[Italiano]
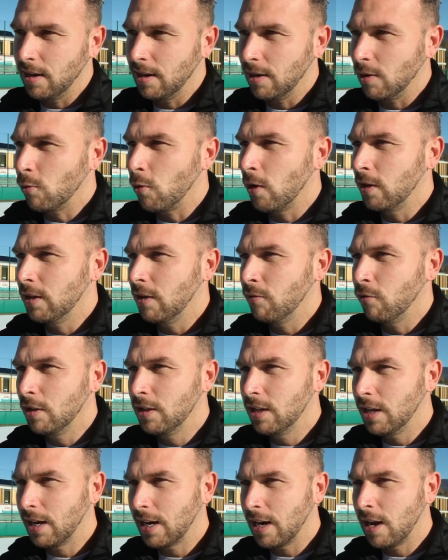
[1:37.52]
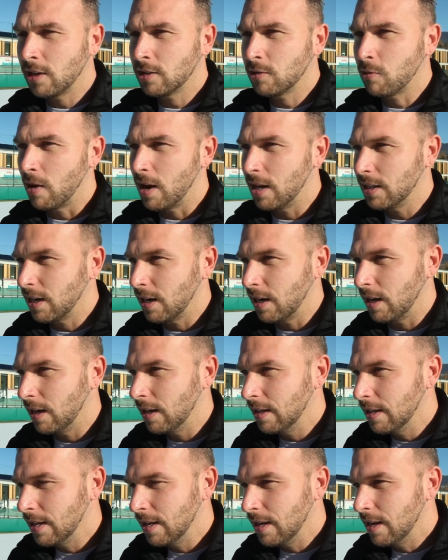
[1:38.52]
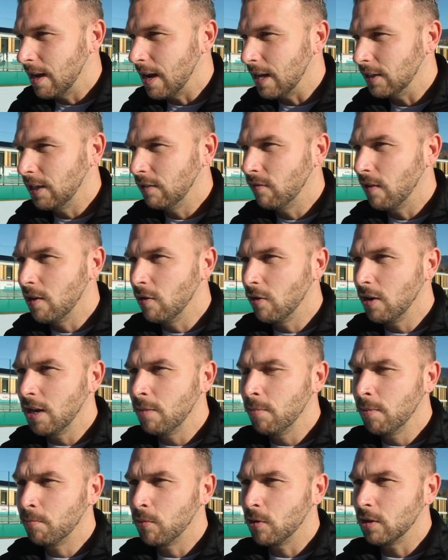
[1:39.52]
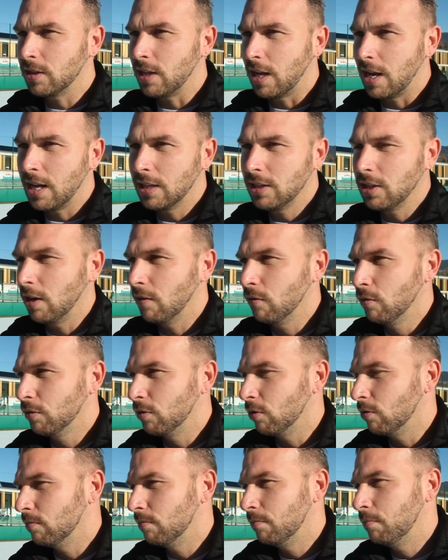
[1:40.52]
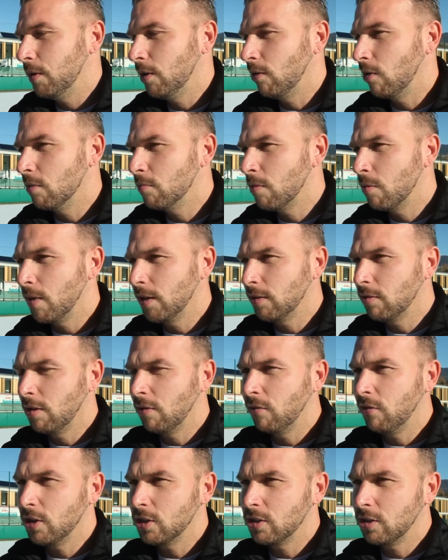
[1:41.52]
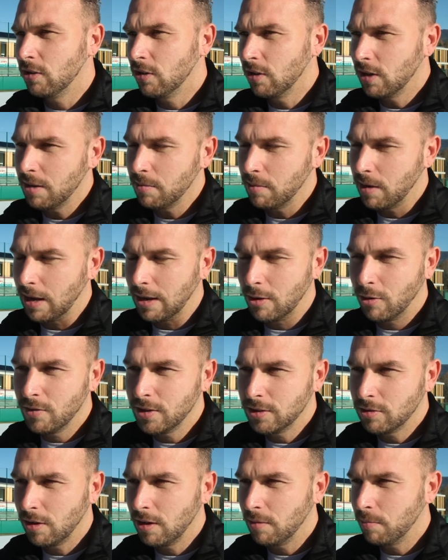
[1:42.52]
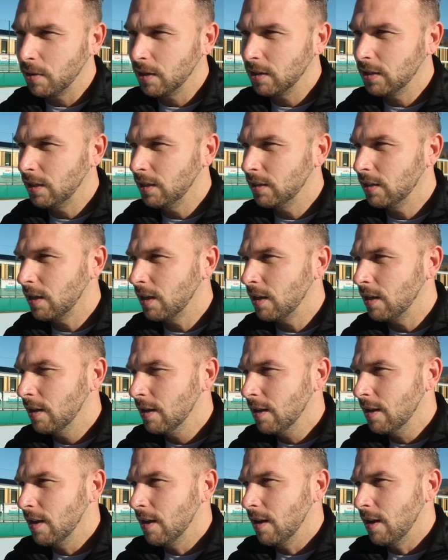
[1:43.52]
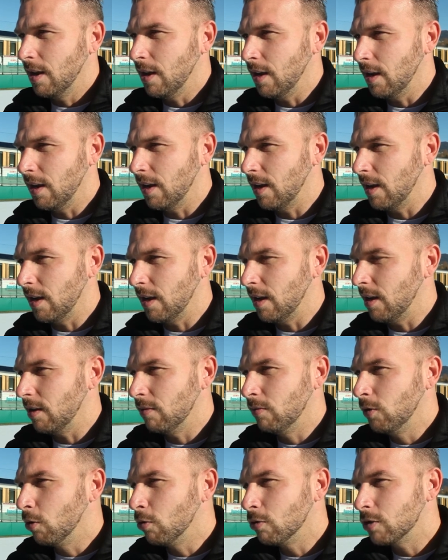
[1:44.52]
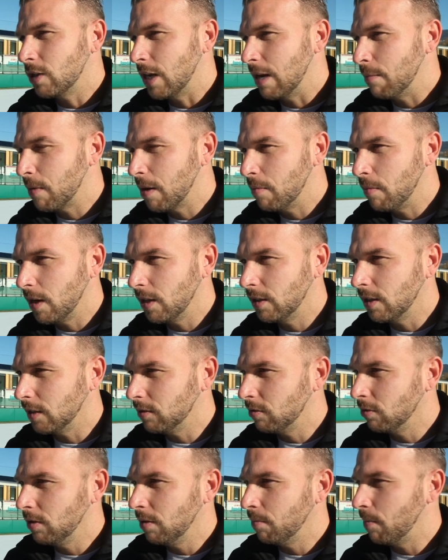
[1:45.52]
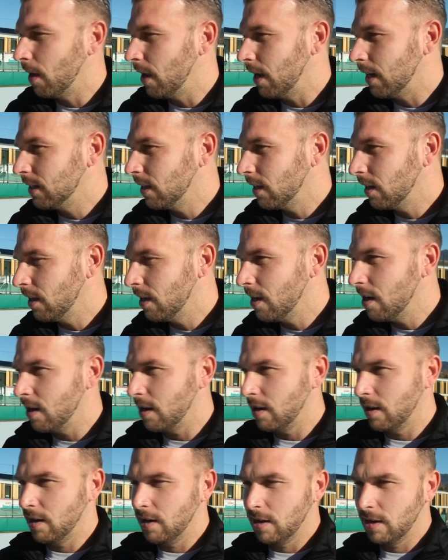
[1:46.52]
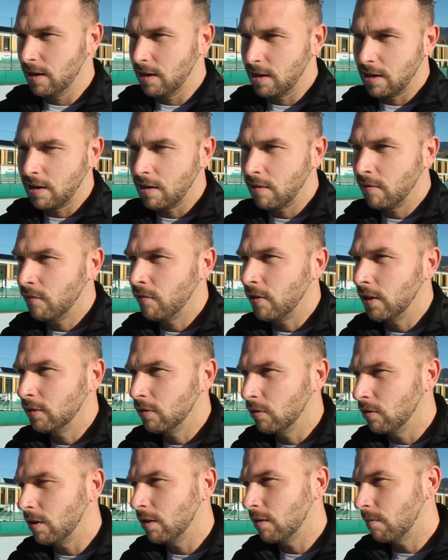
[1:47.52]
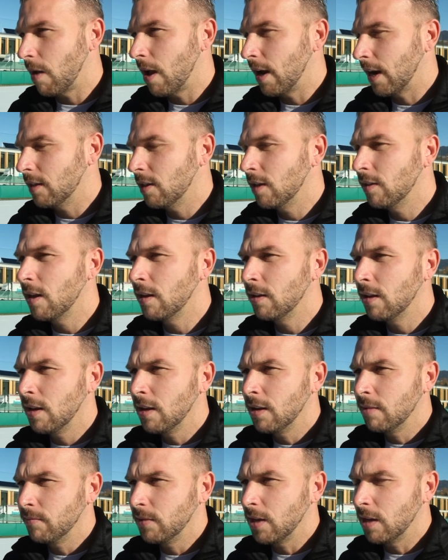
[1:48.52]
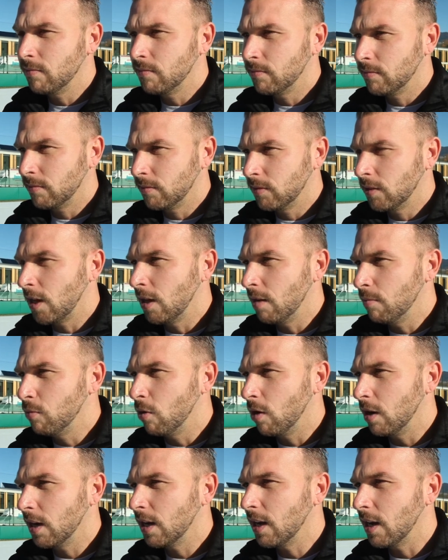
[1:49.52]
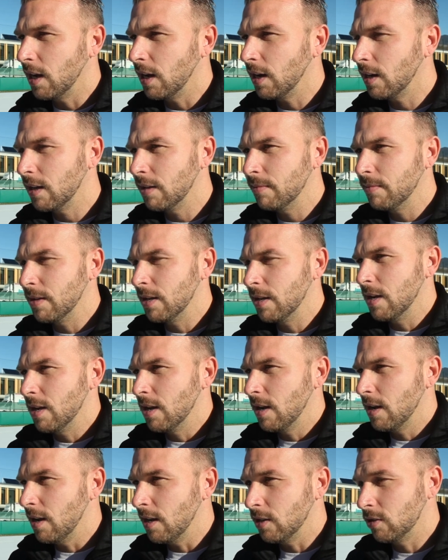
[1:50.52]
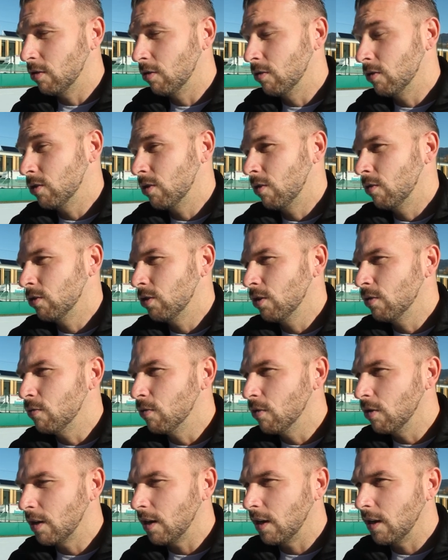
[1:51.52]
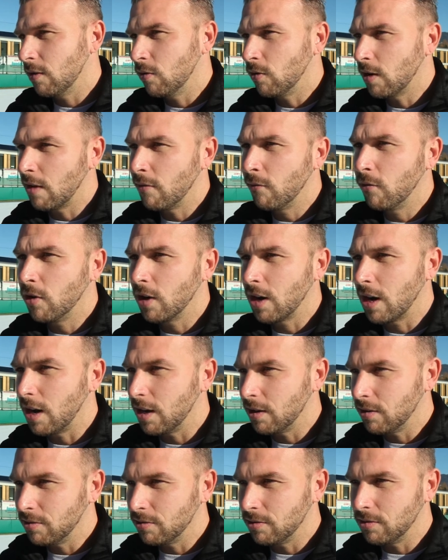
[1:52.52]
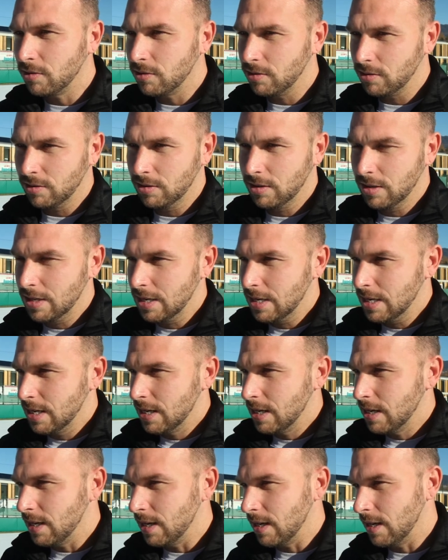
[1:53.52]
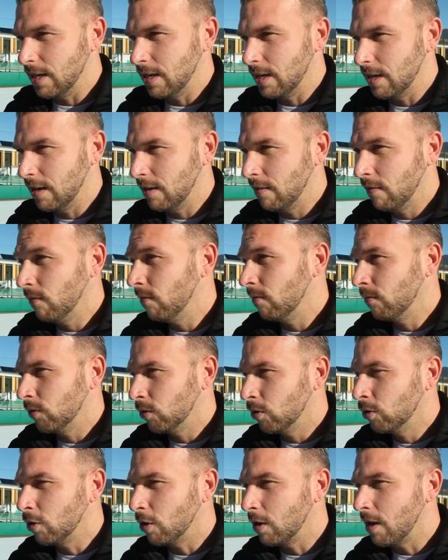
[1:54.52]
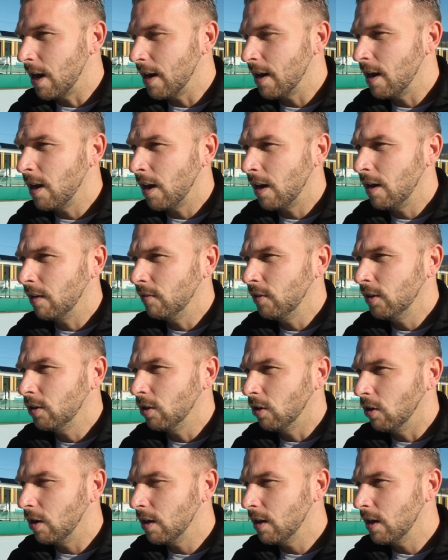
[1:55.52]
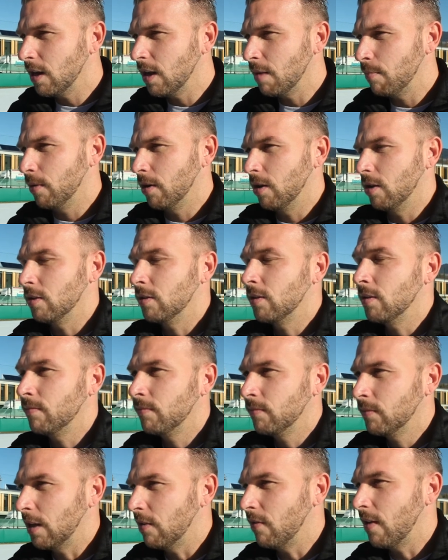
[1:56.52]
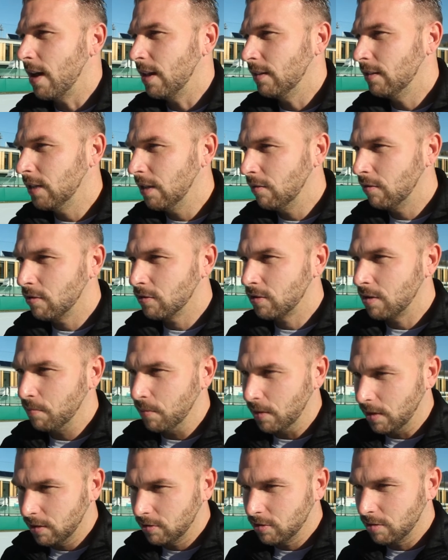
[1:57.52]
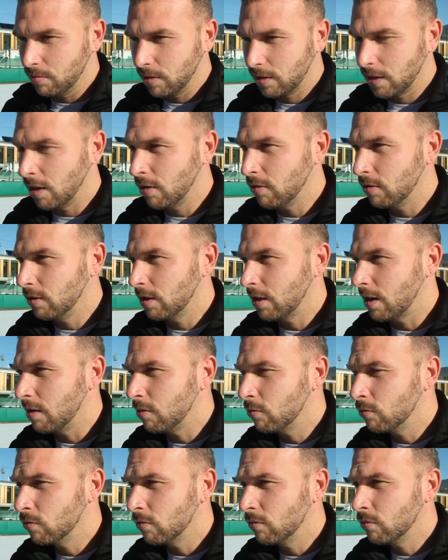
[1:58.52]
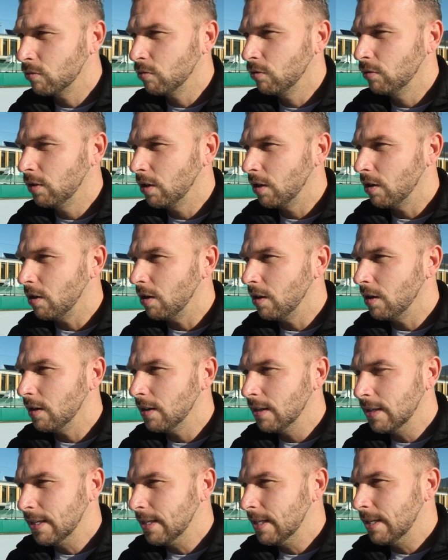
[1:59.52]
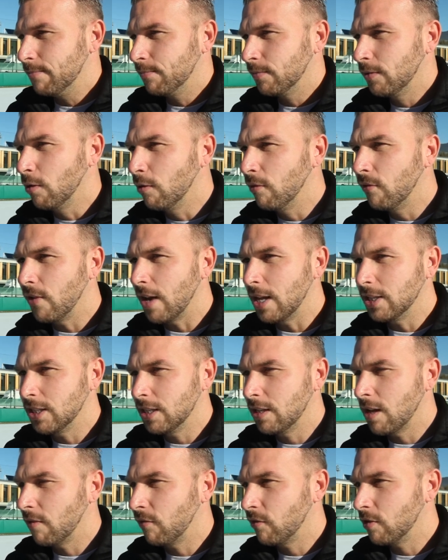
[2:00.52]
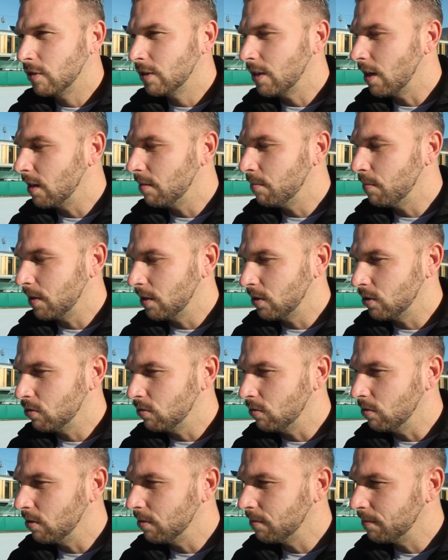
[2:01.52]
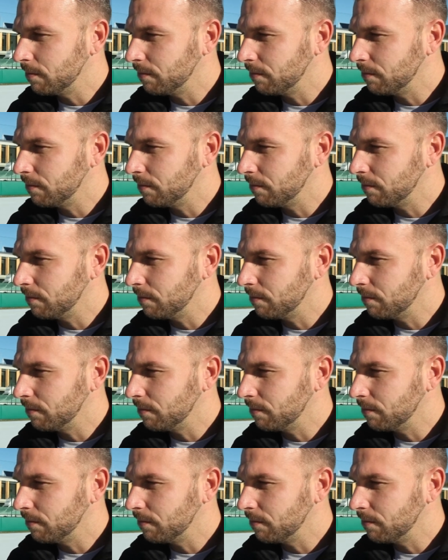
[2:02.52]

quindi vuol dire che la squadra ha dei valori importanti ha avuto un piccolo momento di flessione ma ho visto le partite eh, non sempre ha meritato di perdere eh, ha fatto anche de, de, de, delle buone gare e sono, sono sicuro che ora vorranno eh, tornare alla vittoria, però davanti devono sapere insomma, che incontreranno un, un Sud Tirol non facile da affrontare per nessuno.